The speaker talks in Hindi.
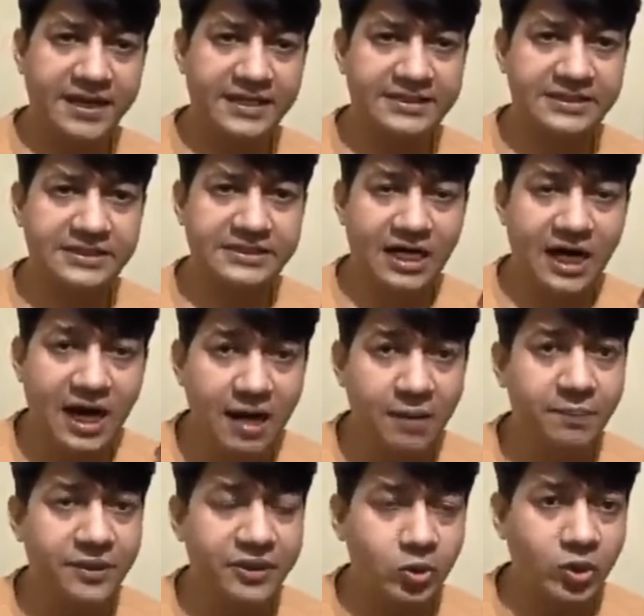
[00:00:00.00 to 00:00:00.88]
कि
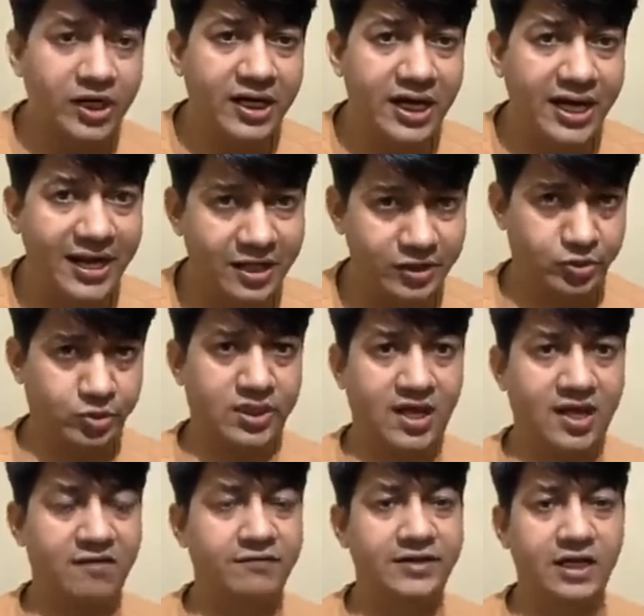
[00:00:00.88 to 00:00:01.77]
जहां भी कोई नया
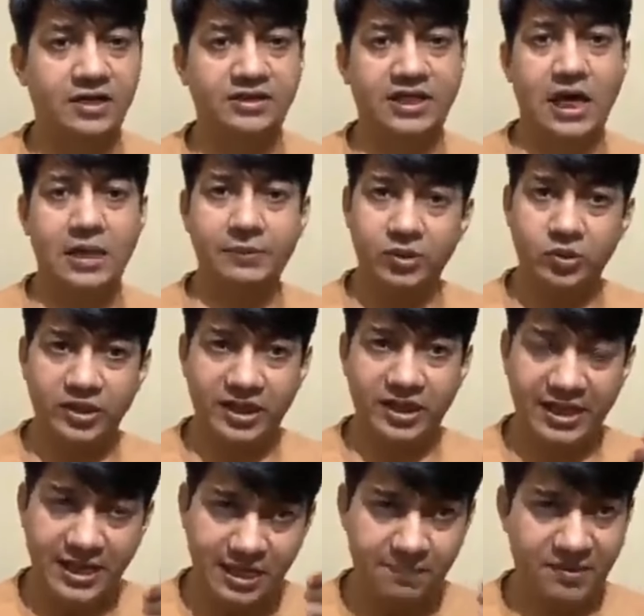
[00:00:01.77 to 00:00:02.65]
चुनाव या जहां भी कोई
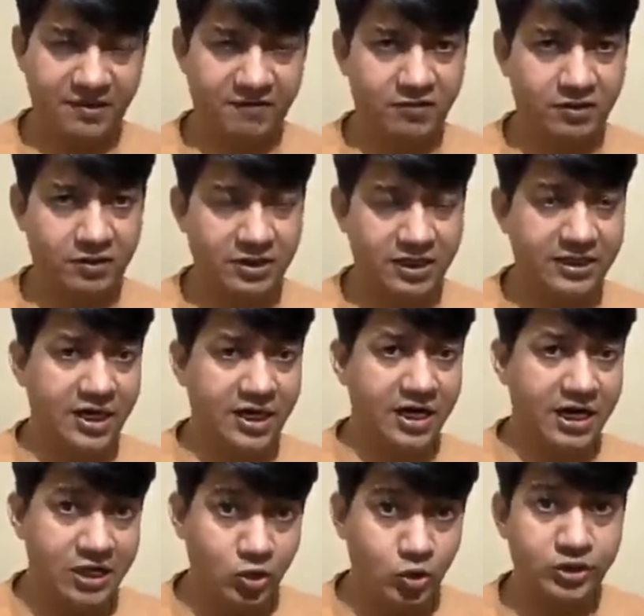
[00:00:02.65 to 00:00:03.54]
नया परिवर्तन या
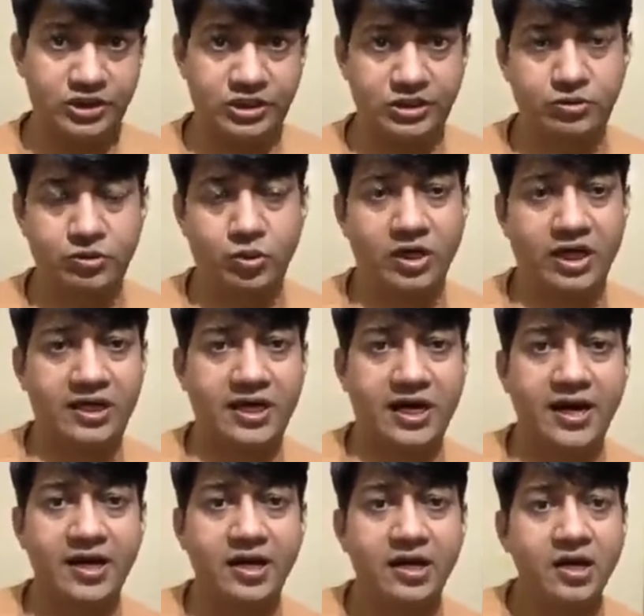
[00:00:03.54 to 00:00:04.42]
नई कोई चीज हो रही
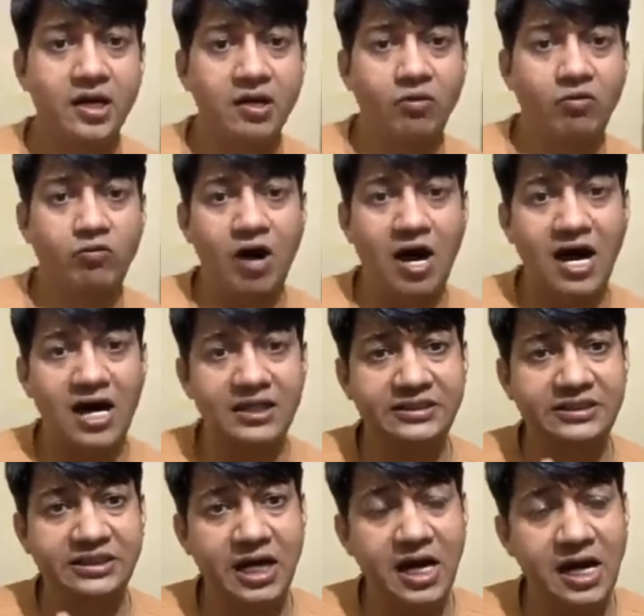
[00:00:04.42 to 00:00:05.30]
है वहां
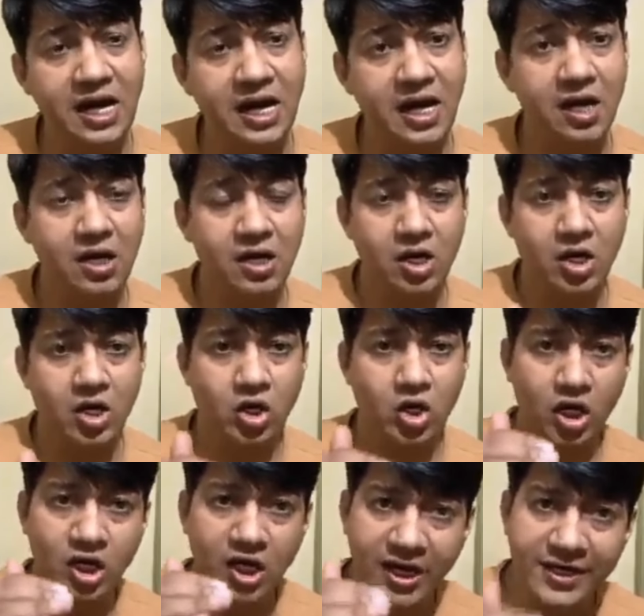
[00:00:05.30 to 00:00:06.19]
जहां
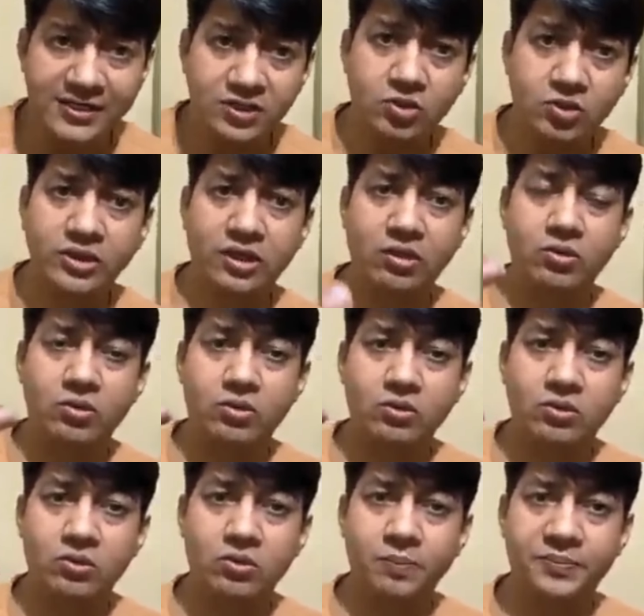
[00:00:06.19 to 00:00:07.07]
कांग्रेस को इन
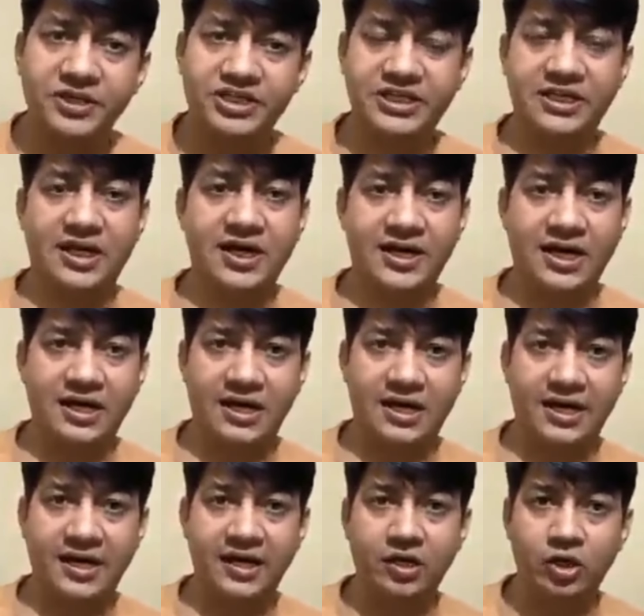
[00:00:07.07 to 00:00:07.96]
लोगों को पीछे
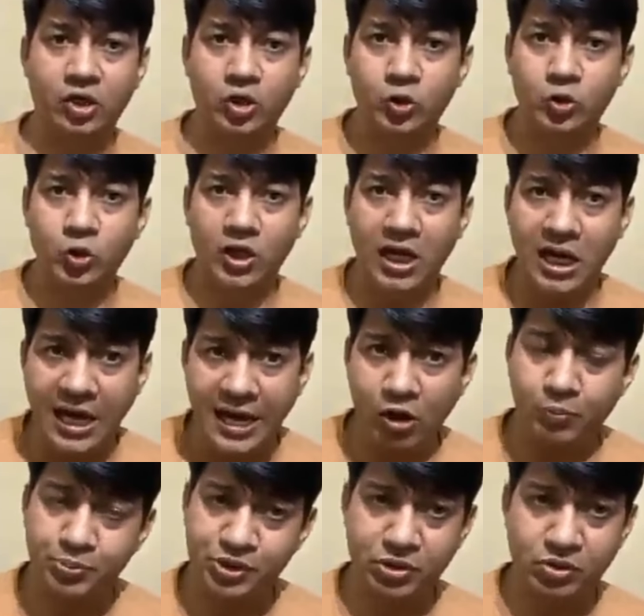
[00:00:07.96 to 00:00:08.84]
हटाना है तो
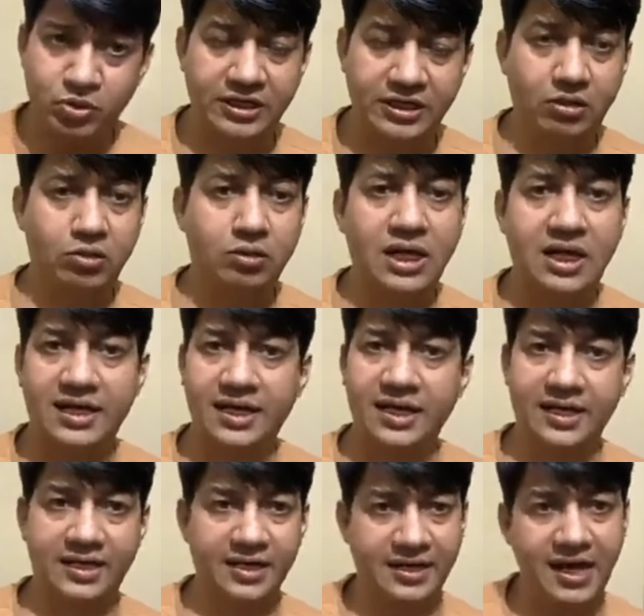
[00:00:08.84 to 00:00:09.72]
नए ऑप्शन को ये लोग आगे
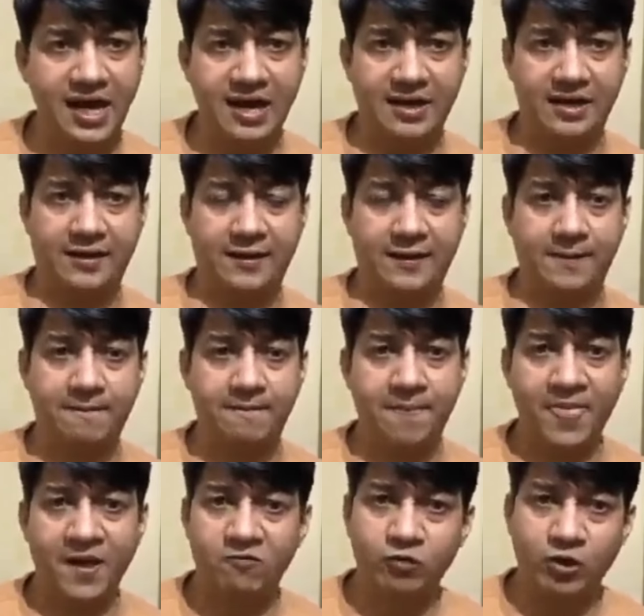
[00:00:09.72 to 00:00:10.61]
लेकर के आ रहे हैं
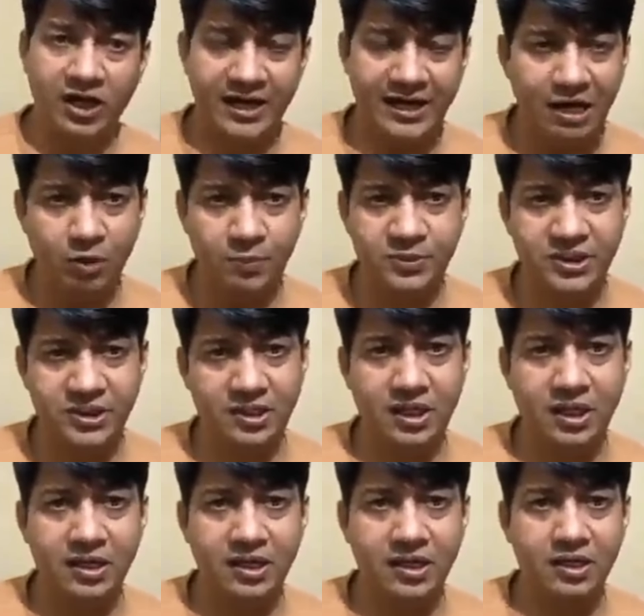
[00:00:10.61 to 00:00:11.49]
वो नया
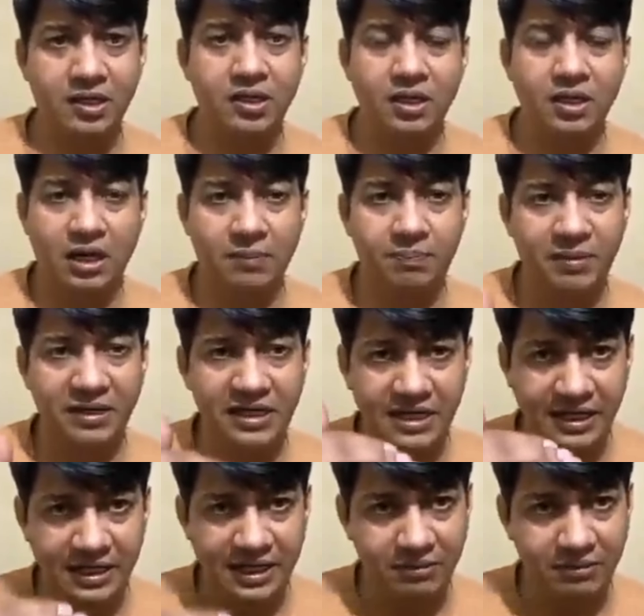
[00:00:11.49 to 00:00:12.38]
ऑप्शन अगर
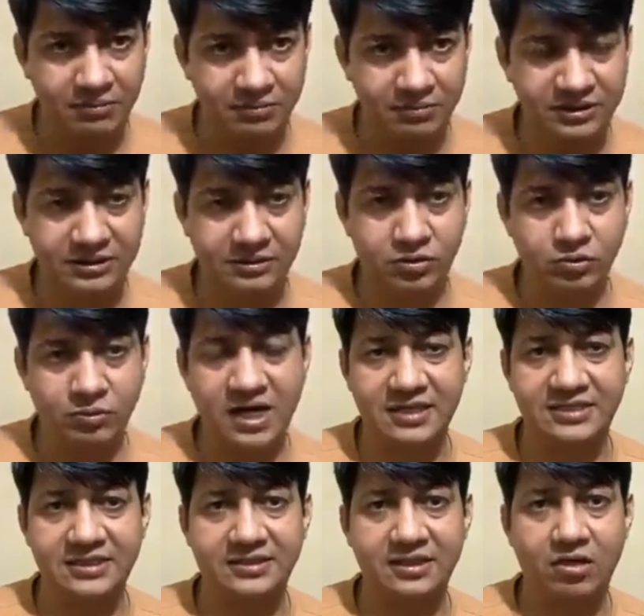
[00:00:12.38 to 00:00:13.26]
पलटी राम
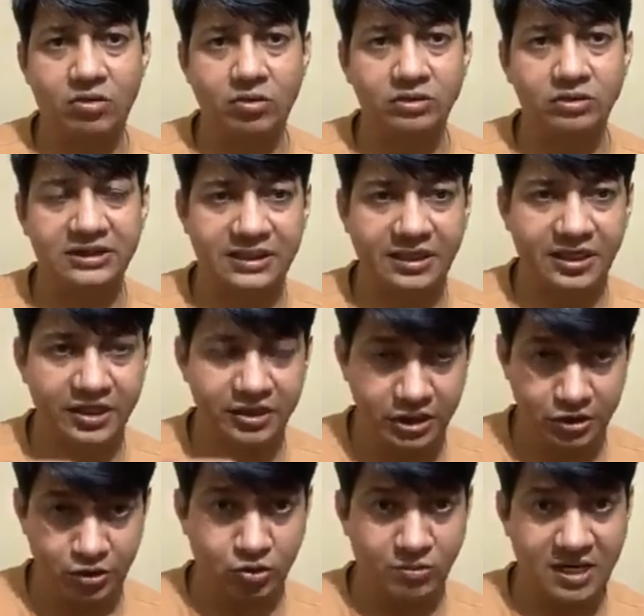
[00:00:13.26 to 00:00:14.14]
कुमार जैसा हो जैसे
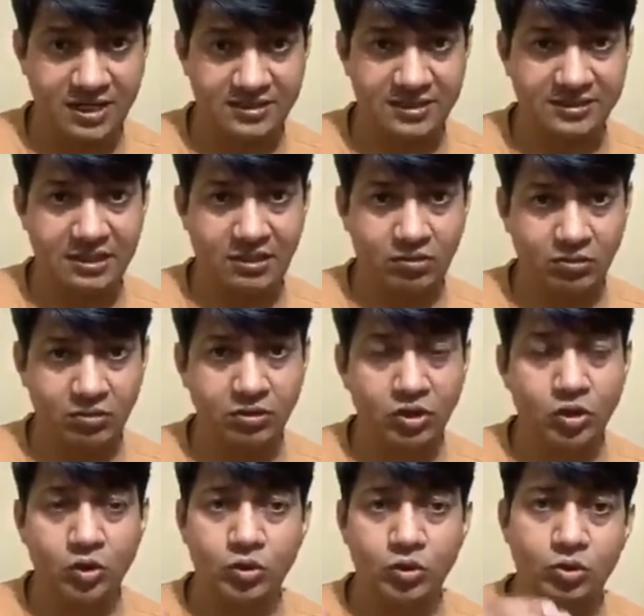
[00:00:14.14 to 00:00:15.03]
नीतीश कुमार जैसा हो
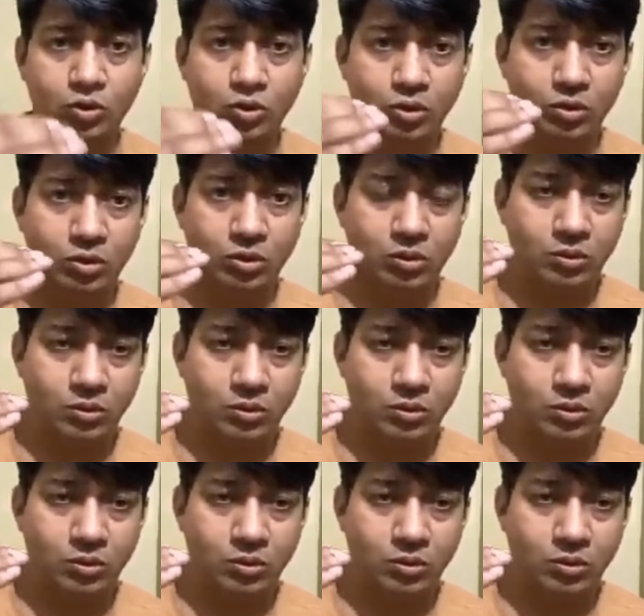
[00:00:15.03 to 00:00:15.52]
तो